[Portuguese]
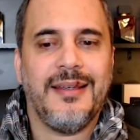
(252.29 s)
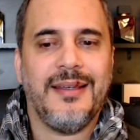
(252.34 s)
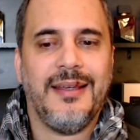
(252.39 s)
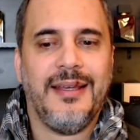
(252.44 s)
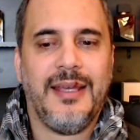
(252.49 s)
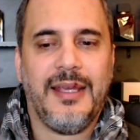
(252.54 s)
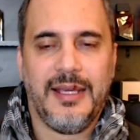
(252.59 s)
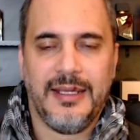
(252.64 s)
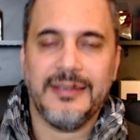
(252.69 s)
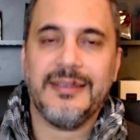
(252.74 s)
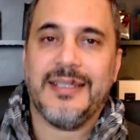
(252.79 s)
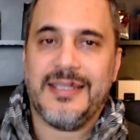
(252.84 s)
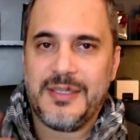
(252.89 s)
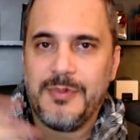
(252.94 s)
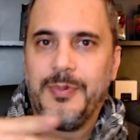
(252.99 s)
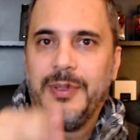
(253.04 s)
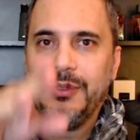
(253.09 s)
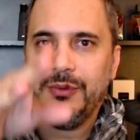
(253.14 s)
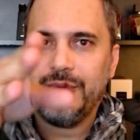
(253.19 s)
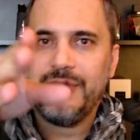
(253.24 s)
é,
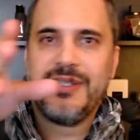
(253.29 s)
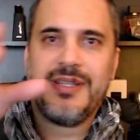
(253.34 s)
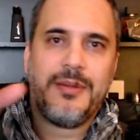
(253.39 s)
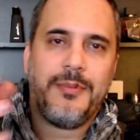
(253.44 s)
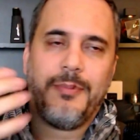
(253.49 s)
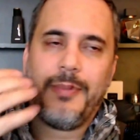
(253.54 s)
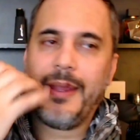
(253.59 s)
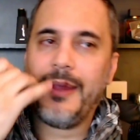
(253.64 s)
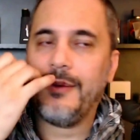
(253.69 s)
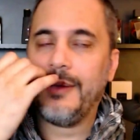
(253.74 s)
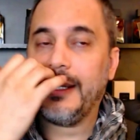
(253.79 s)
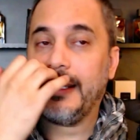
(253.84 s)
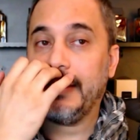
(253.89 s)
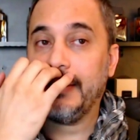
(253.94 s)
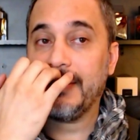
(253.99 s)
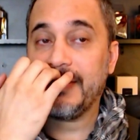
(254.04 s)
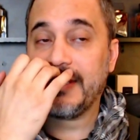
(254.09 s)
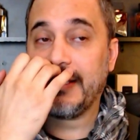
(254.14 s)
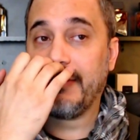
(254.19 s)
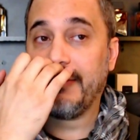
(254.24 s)
antecipando o desempenho, né, que
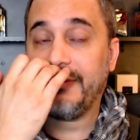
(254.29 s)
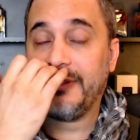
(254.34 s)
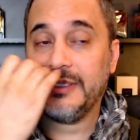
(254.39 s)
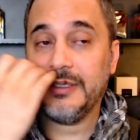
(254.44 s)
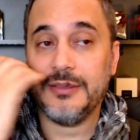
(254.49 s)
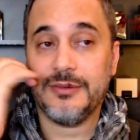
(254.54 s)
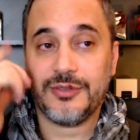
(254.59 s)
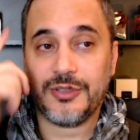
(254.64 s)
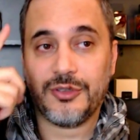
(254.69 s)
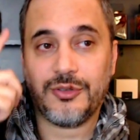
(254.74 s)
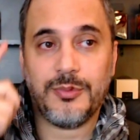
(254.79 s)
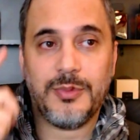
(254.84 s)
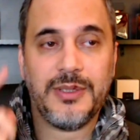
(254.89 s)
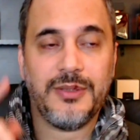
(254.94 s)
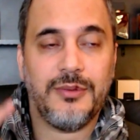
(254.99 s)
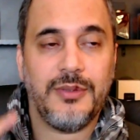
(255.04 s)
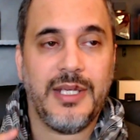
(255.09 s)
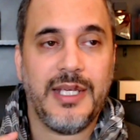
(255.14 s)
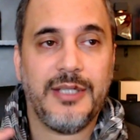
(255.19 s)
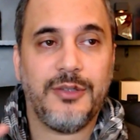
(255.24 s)
nem eu estava falando, só
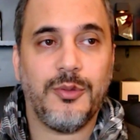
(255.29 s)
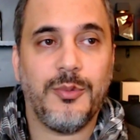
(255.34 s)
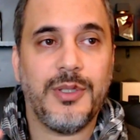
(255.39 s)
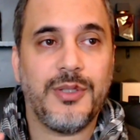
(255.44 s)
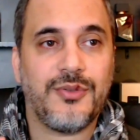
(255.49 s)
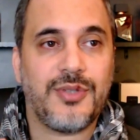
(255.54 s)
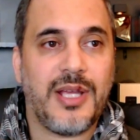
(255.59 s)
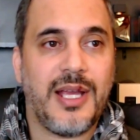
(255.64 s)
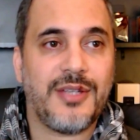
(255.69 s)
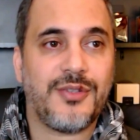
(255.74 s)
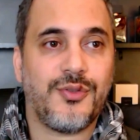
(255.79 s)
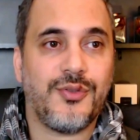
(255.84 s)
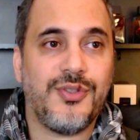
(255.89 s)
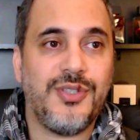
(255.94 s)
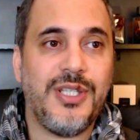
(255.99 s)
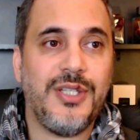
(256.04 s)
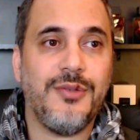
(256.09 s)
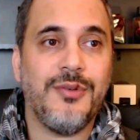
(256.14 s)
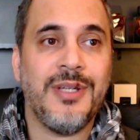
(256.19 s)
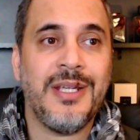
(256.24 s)
tomando, retomando o
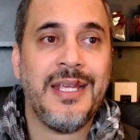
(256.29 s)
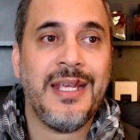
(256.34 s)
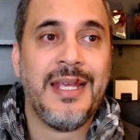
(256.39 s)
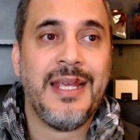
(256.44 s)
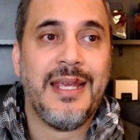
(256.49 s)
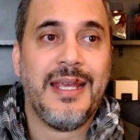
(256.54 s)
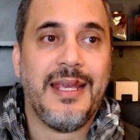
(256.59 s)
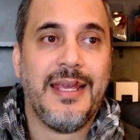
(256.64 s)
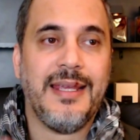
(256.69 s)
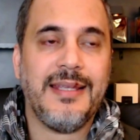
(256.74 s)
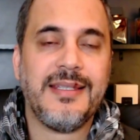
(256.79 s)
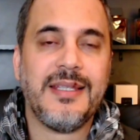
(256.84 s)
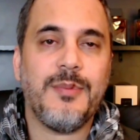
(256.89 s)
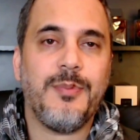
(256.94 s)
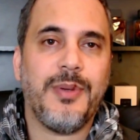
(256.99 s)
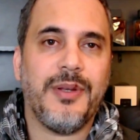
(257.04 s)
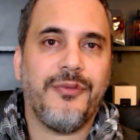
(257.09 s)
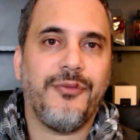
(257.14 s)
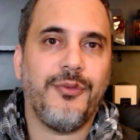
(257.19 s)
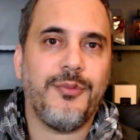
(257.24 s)
raciocínio, esse
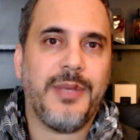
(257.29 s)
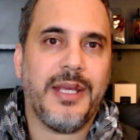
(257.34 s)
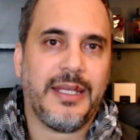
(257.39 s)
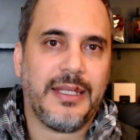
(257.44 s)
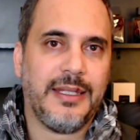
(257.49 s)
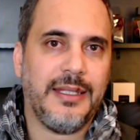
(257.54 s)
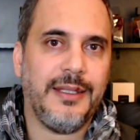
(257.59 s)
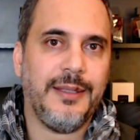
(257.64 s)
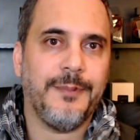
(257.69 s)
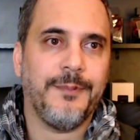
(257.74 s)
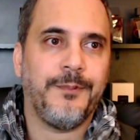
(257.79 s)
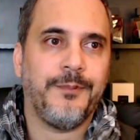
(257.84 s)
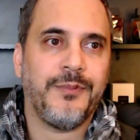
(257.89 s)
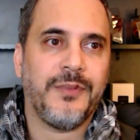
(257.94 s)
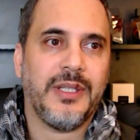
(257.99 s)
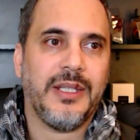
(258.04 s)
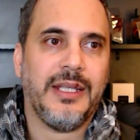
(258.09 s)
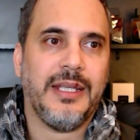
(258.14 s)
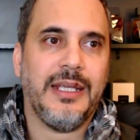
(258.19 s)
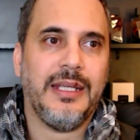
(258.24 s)
perfume aqui,
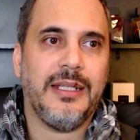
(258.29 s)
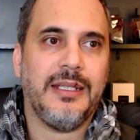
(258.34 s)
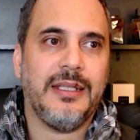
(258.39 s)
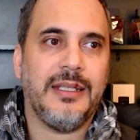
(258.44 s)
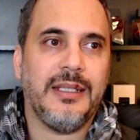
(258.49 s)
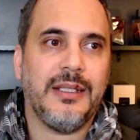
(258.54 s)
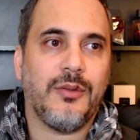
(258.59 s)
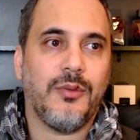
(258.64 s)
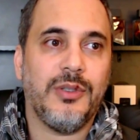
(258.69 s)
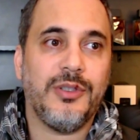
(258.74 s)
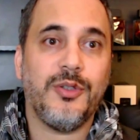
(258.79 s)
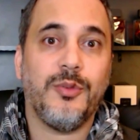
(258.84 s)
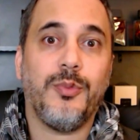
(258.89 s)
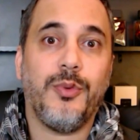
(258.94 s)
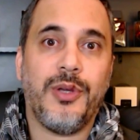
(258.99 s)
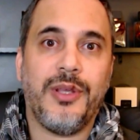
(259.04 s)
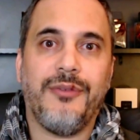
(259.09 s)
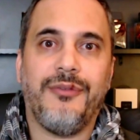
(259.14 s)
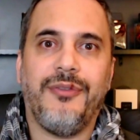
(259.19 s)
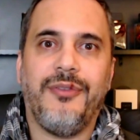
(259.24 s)
ele, quando eu
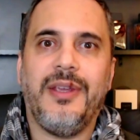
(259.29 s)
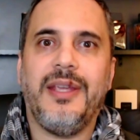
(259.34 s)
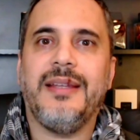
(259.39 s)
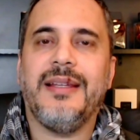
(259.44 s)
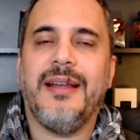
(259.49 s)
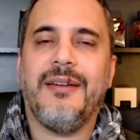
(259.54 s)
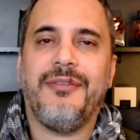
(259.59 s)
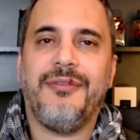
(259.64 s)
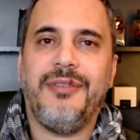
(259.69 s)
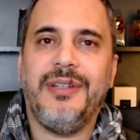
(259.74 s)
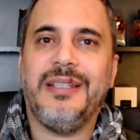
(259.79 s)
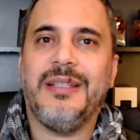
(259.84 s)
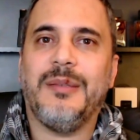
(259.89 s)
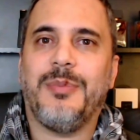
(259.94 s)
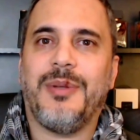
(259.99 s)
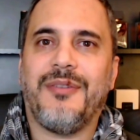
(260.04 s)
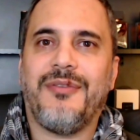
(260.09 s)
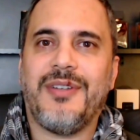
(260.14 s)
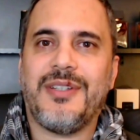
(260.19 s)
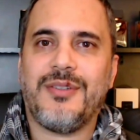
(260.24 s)
borrifei na fita
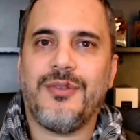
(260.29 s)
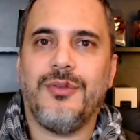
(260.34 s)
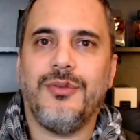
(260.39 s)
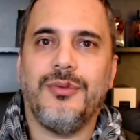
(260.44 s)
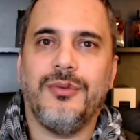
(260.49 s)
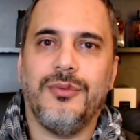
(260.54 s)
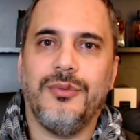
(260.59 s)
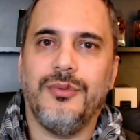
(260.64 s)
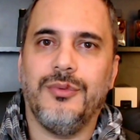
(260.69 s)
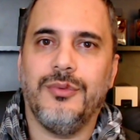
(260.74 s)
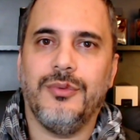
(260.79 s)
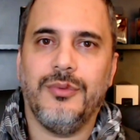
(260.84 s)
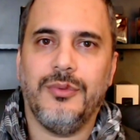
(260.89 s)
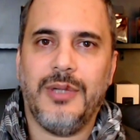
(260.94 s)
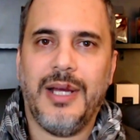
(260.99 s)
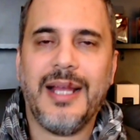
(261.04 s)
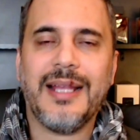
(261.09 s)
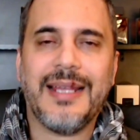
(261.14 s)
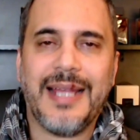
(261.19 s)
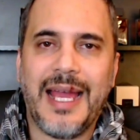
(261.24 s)
para fazer o,
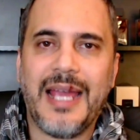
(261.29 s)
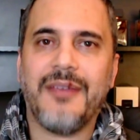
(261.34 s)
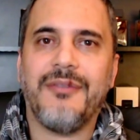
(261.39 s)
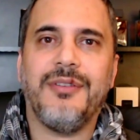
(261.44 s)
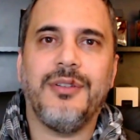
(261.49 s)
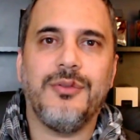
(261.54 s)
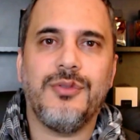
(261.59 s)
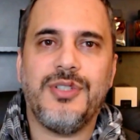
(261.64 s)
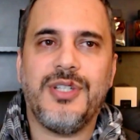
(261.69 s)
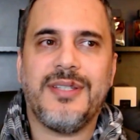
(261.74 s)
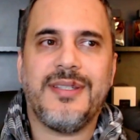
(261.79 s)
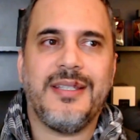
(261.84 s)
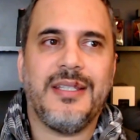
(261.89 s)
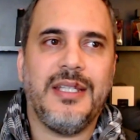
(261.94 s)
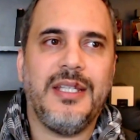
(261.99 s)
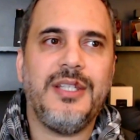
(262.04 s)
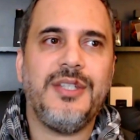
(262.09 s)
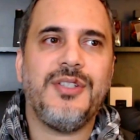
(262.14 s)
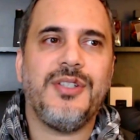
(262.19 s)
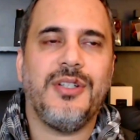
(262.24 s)
a live no dia
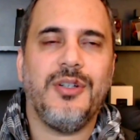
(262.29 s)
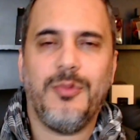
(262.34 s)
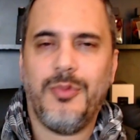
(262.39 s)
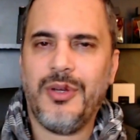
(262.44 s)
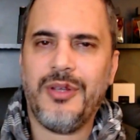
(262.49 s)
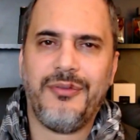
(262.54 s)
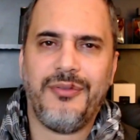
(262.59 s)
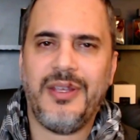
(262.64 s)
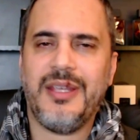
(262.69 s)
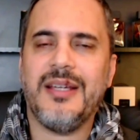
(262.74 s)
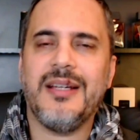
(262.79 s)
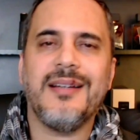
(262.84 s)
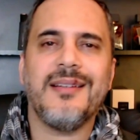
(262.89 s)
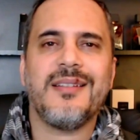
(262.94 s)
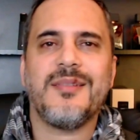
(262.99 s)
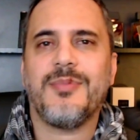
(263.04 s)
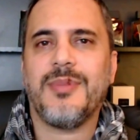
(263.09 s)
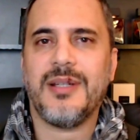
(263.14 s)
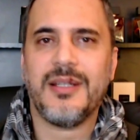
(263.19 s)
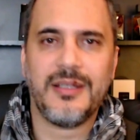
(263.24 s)
seguinte, eu borrifei
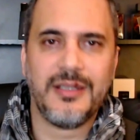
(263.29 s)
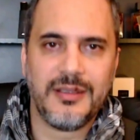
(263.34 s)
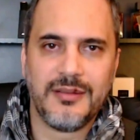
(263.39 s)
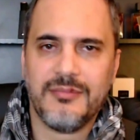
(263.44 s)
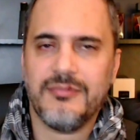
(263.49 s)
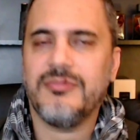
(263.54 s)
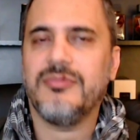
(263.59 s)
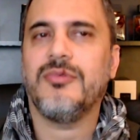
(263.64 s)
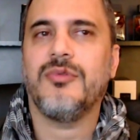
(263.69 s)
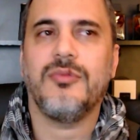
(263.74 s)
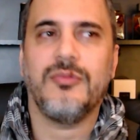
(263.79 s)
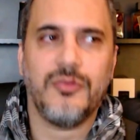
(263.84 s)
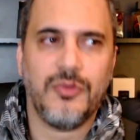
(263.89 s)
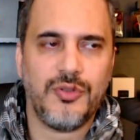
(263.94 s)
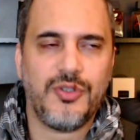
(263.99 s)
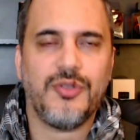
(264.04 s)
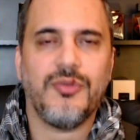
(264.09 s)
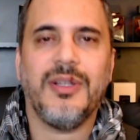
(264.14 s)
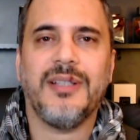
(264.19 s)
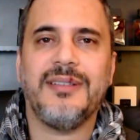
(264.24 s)
antes para ir
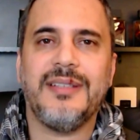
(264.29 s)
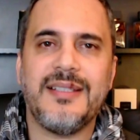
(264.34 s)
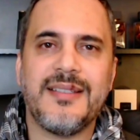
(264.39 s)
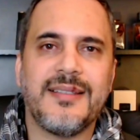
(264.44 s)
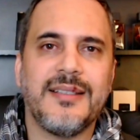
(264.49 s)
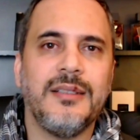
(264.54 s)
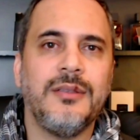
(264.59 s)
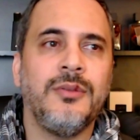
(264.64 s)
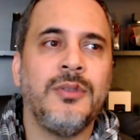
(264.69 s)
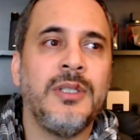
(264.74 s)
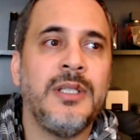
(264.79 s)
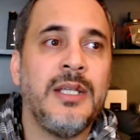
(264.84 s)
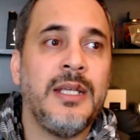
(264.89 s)
continuar testando.